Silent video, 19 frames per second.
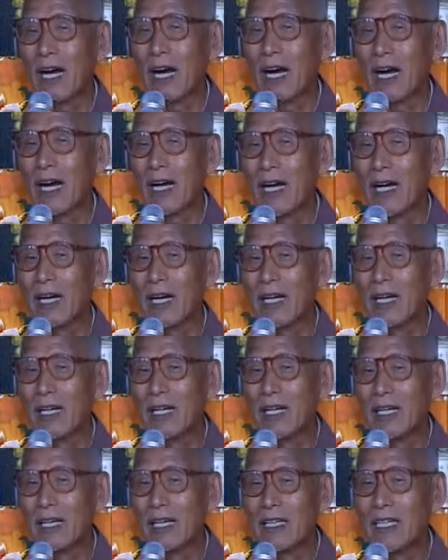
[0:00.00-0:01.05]
啊，
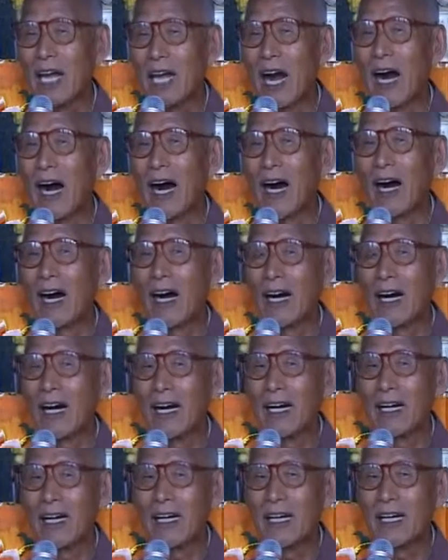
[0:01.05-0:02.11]
羊、
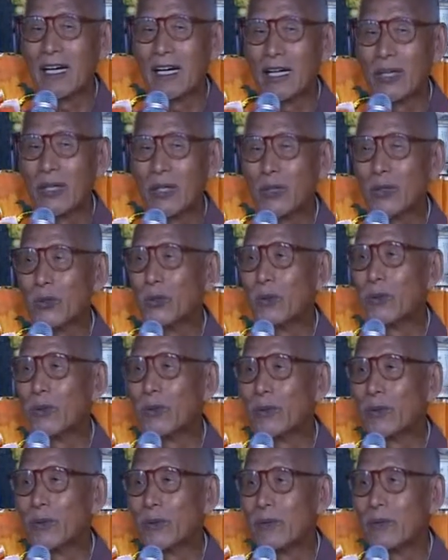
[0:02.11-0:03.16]
猪，